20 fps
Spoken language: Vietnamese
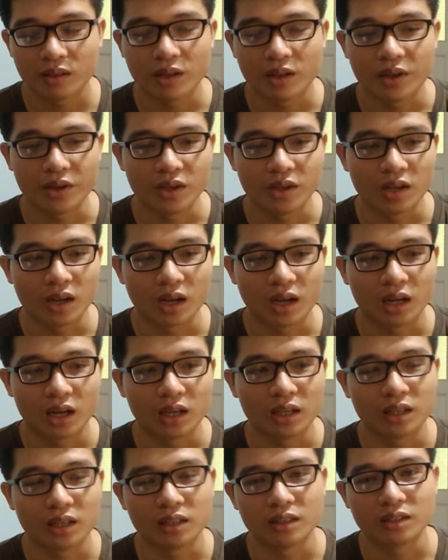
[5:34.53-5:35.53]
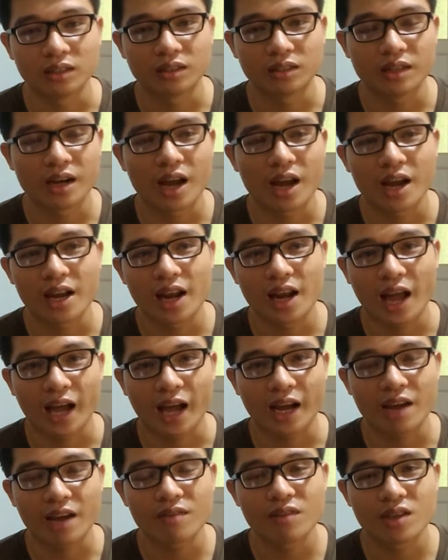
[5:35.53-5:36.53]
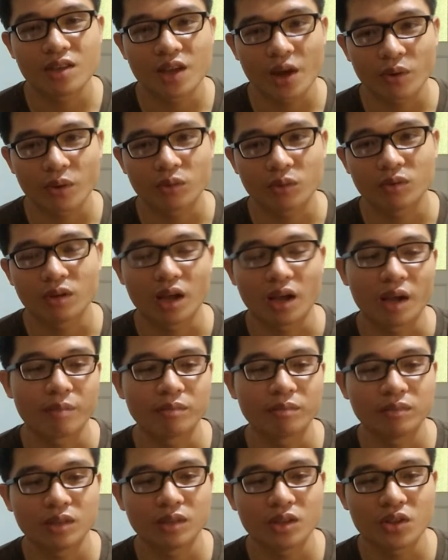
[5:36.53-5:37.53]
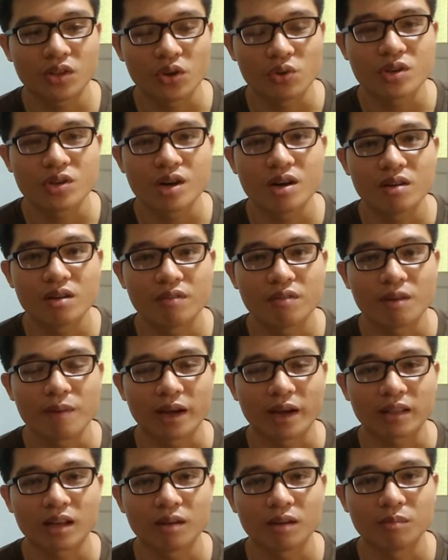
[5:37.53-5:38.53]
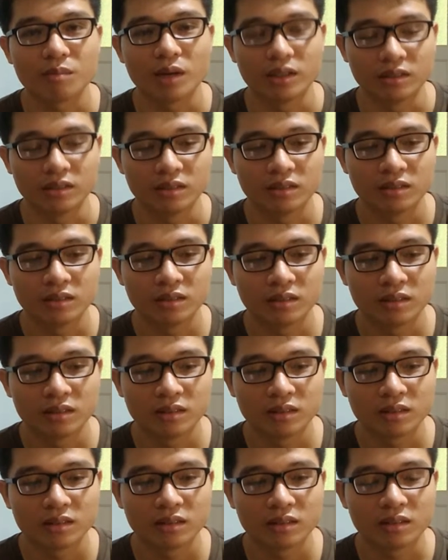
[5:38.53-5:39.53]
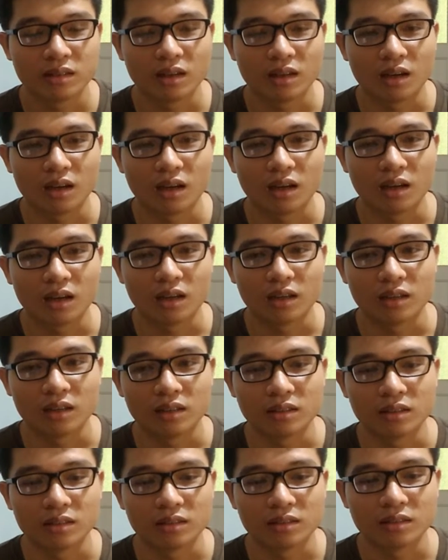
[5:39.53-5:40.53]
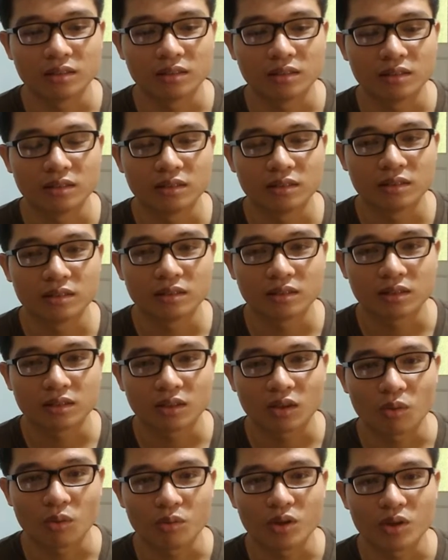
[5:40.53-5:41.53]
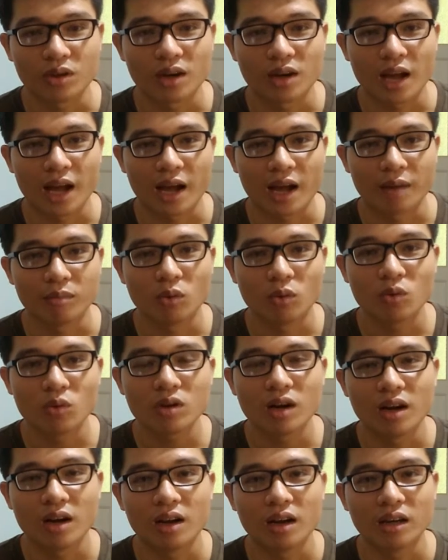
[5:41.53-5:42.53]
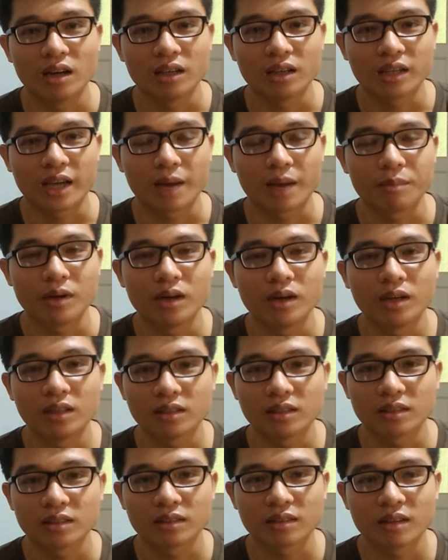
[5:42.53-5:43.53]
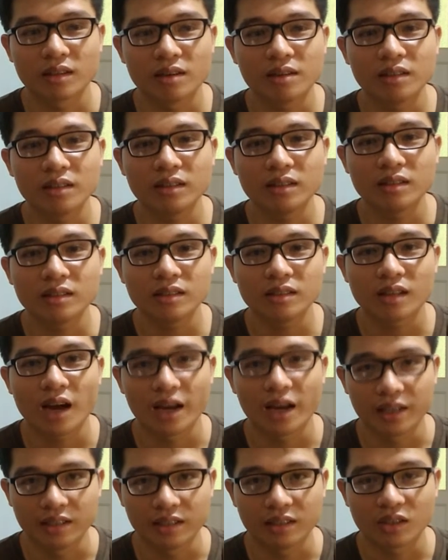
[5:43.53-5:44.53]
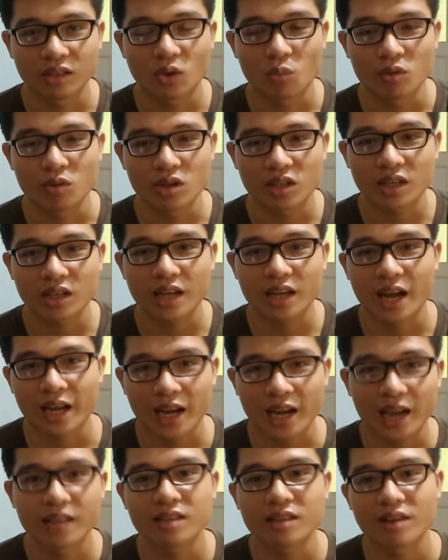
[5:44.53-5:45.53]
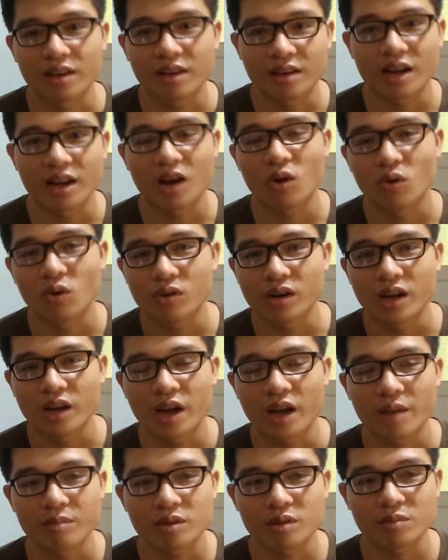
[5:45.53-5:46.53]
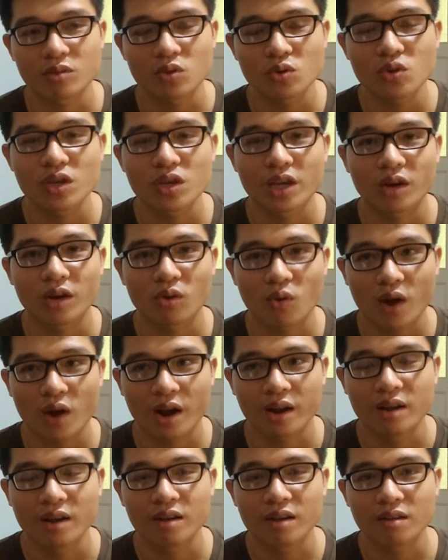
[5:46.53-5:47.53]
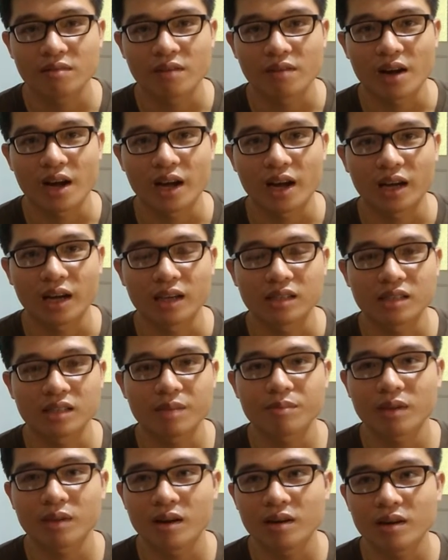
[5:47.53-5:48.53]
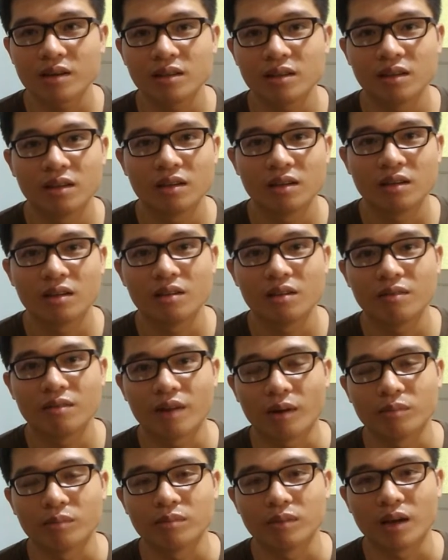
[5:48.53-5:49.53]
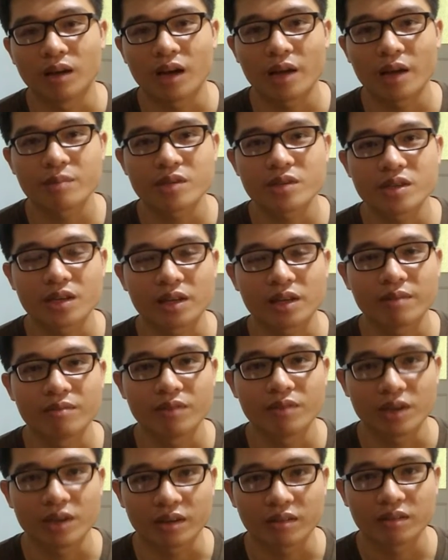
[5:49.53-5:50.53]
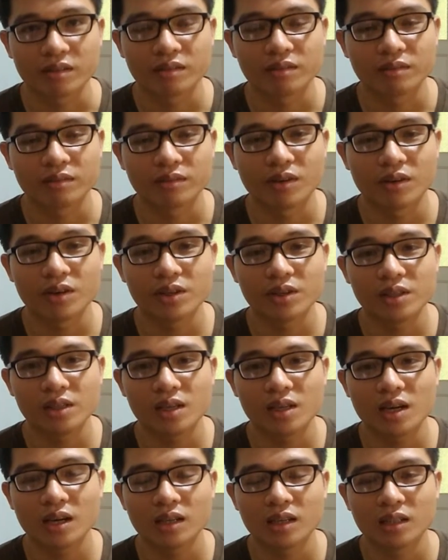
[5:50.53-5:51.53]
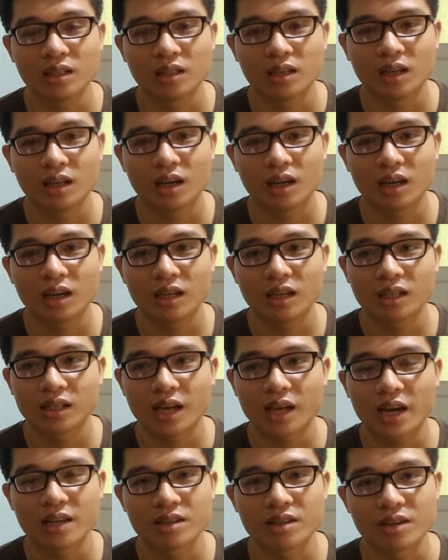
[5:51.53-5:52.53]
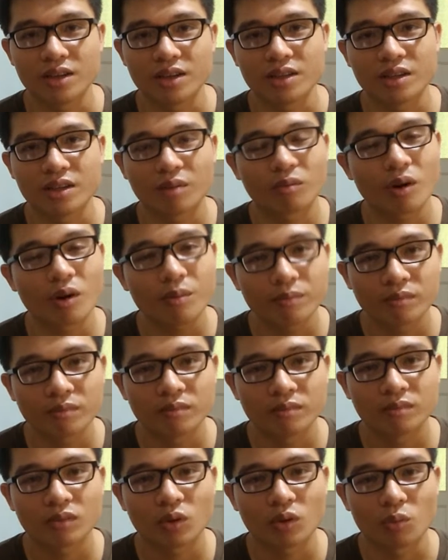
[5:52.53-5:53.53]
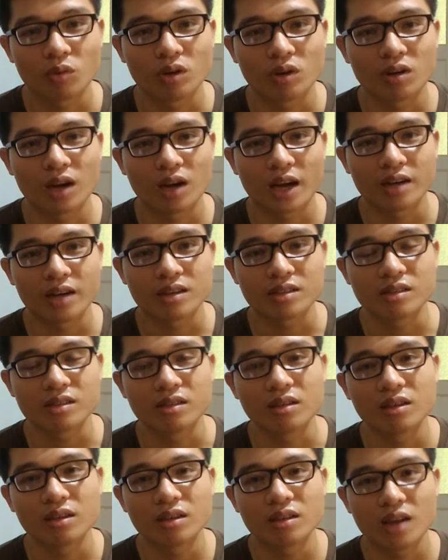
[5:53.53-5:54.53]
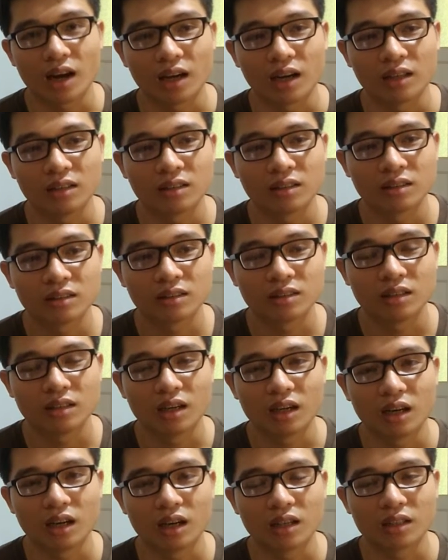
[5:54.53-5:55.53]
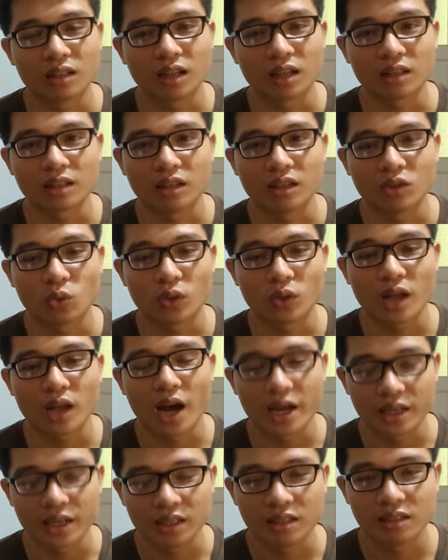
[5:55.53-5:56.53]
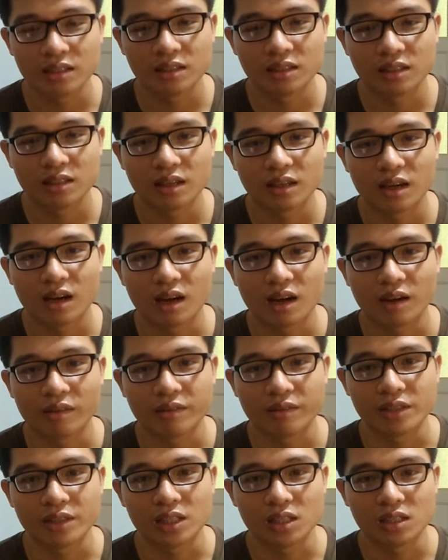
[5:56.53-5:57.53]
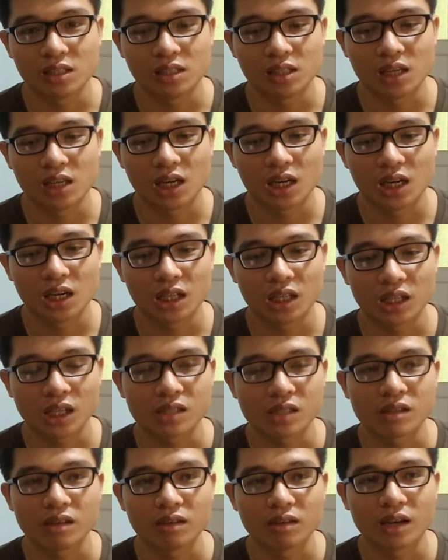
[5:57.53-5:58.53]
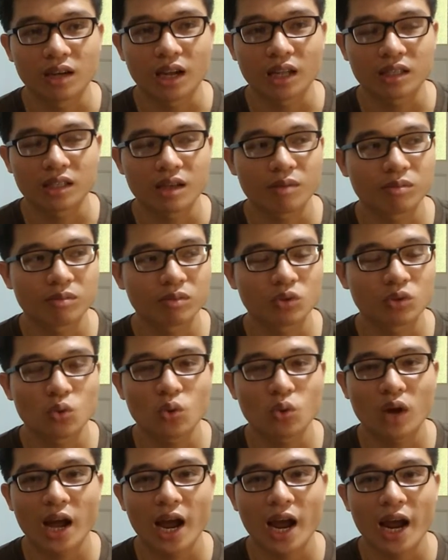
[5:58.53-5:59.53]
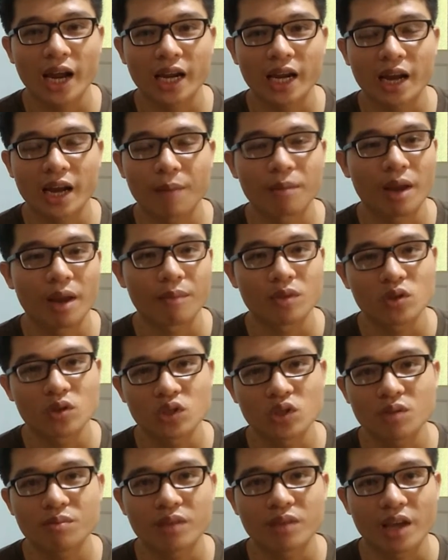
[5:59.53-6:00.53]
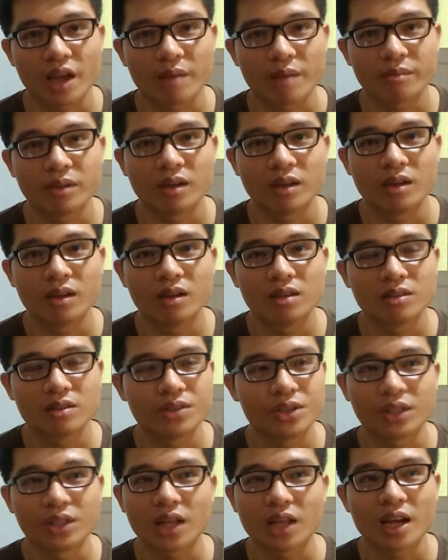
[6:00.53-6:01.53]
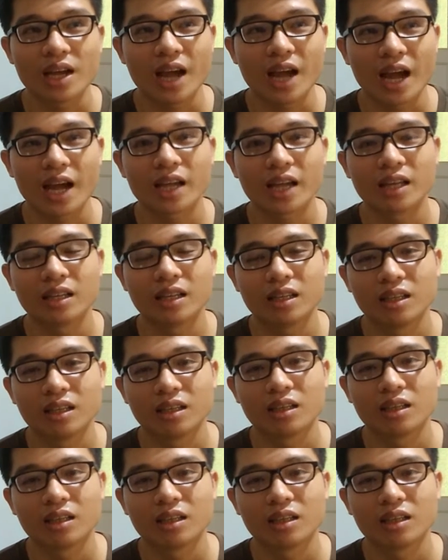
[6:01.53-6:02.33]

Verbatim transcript: thì uh, trên đây là cái video em giới thiệu sơ về bản thân mình uh, cũng như là muốn gửi lời cảm ơn tới thầy cũng như tất cả các anh chị đã hỗ trợ em trong suốt thời gian qua và sắp tới hy vọng em sẽ được làm việc với À, các anh chị trong group cũng như là được sự hướng dẫn à, tận tình của thầy à, vì à, thật sự là trong suốt 2 năm làm youtube thì em chưa thấy ai